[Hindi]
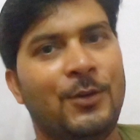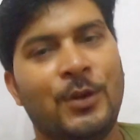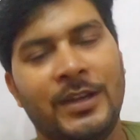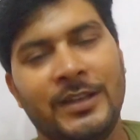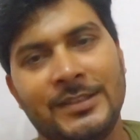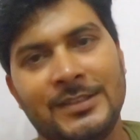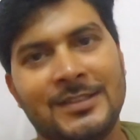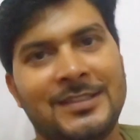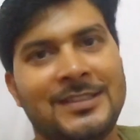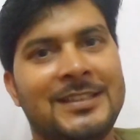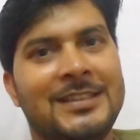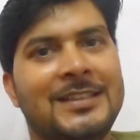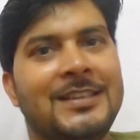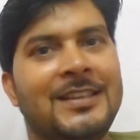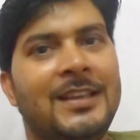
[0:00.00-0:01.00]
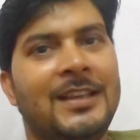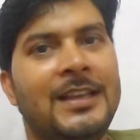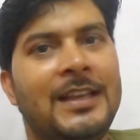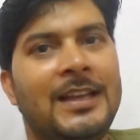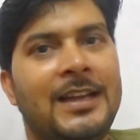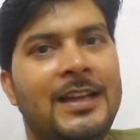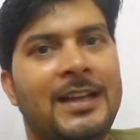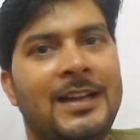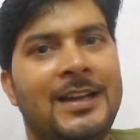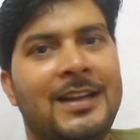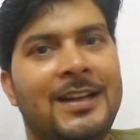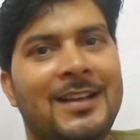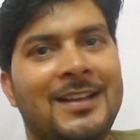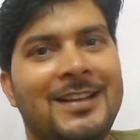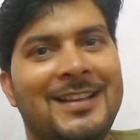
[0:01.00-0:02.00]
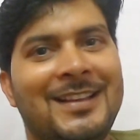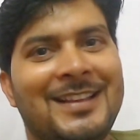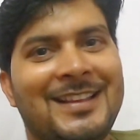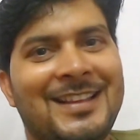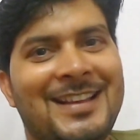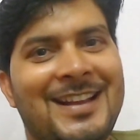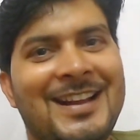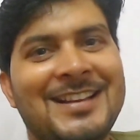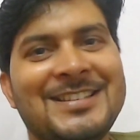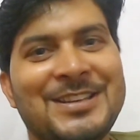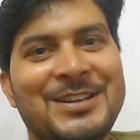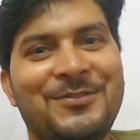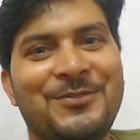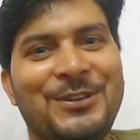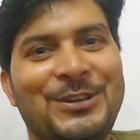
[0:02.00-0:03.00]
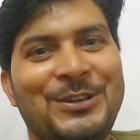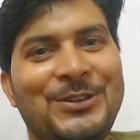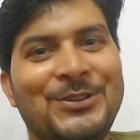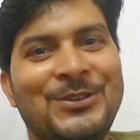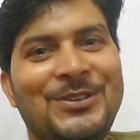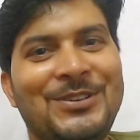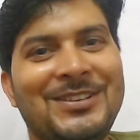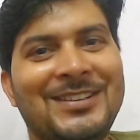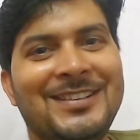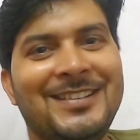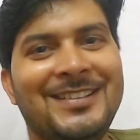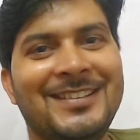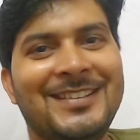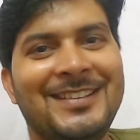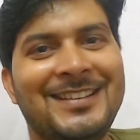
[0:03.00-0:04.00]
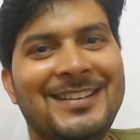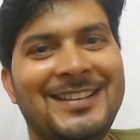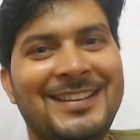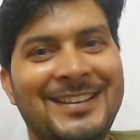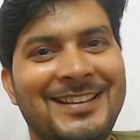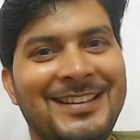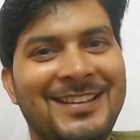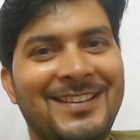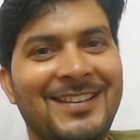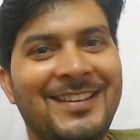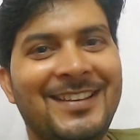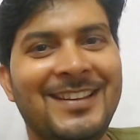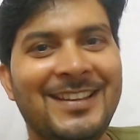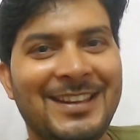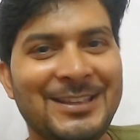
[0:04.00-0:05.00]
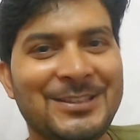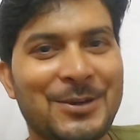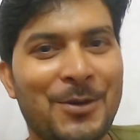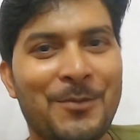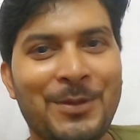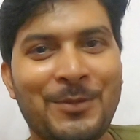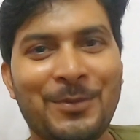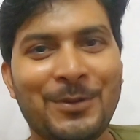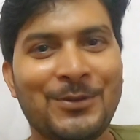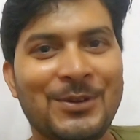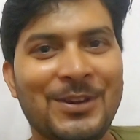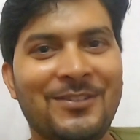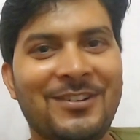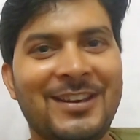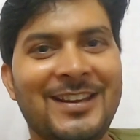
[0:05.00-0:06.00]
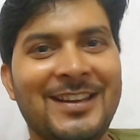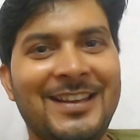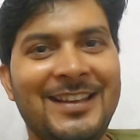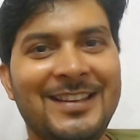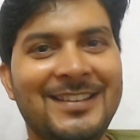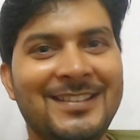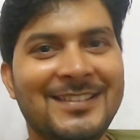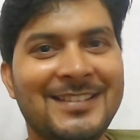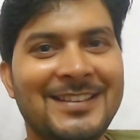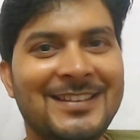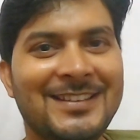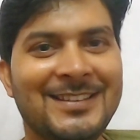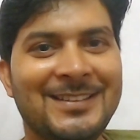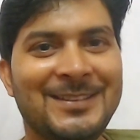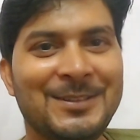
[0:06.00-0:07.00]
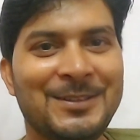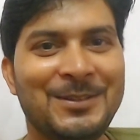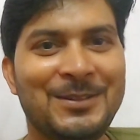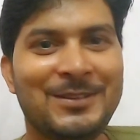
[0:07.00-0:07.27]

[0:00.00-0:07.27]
हेलो गाइस हेलो गाइस आज का वीडियो आज का वीडियो किस टॉपिक पे होने वाला है किस टॉपिक पे